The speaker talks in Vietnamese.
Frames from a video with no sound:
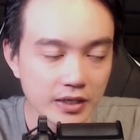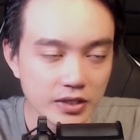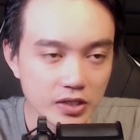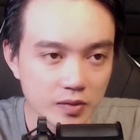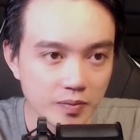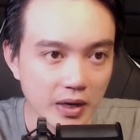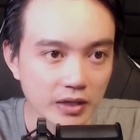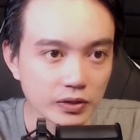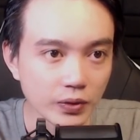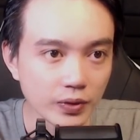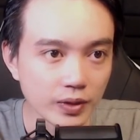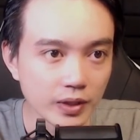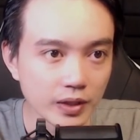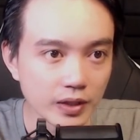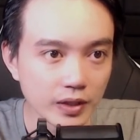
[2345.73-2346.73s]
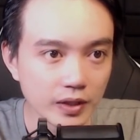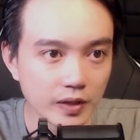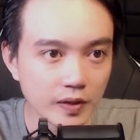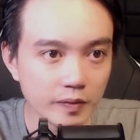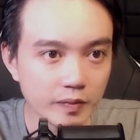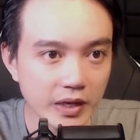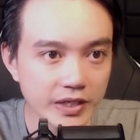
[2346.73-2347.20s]
Trước mặt tôi,
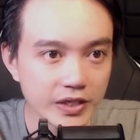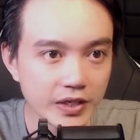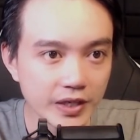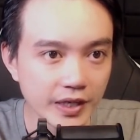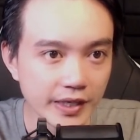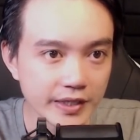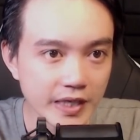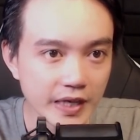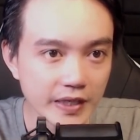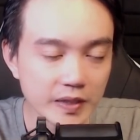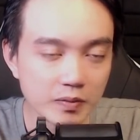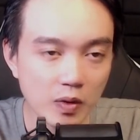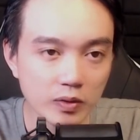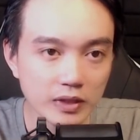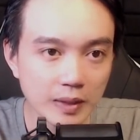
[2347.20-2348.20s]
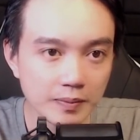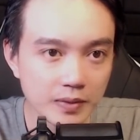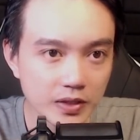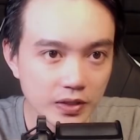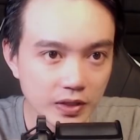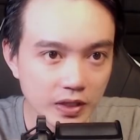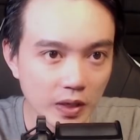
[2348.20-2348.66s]
ma trơi hiện ra như một tấm
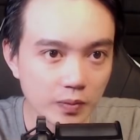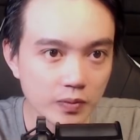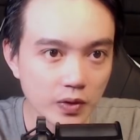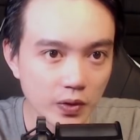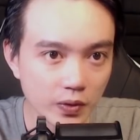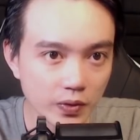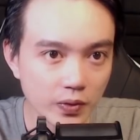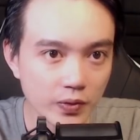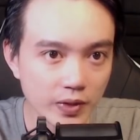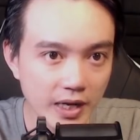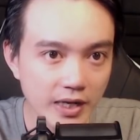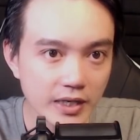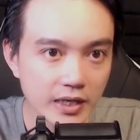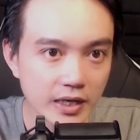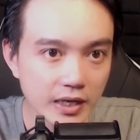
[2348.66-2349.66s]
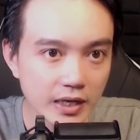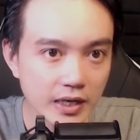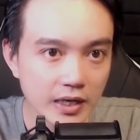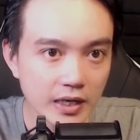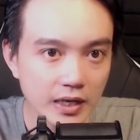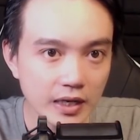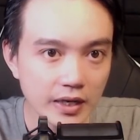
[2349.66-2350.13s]
gương khổng lồ cũ nát.
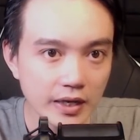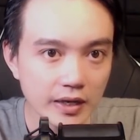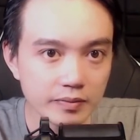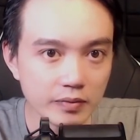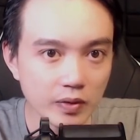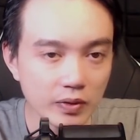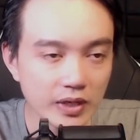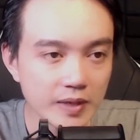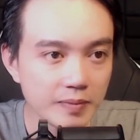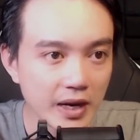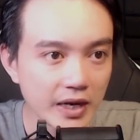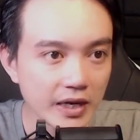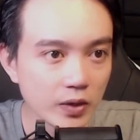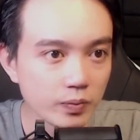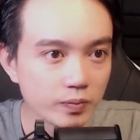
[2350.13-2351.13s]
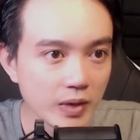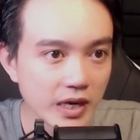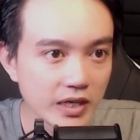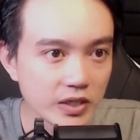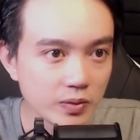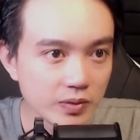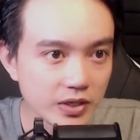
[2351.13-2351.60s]
Một cái mặt không mắt
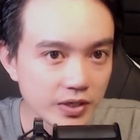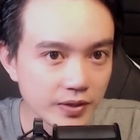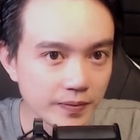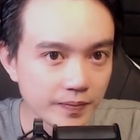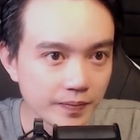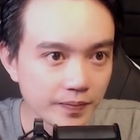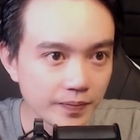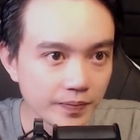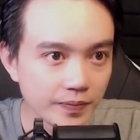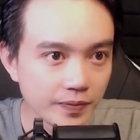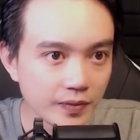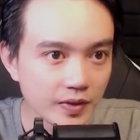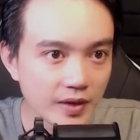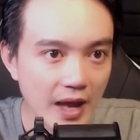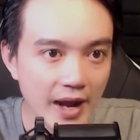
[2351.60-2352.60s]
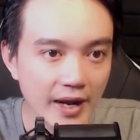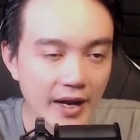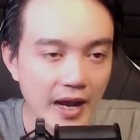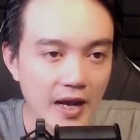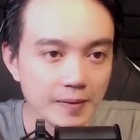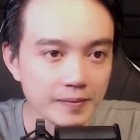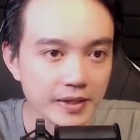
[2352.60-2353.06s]
trong gương đang
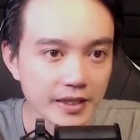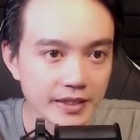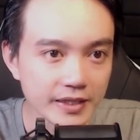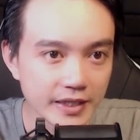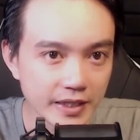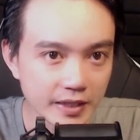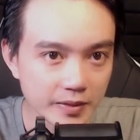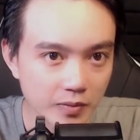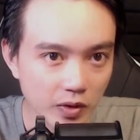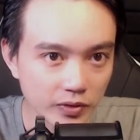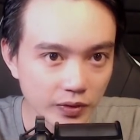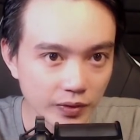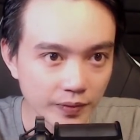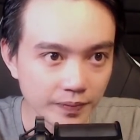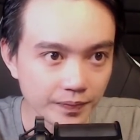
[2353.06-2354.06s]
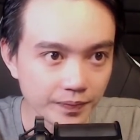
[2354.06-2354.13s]
há miệng ra nhìn bọn tôi.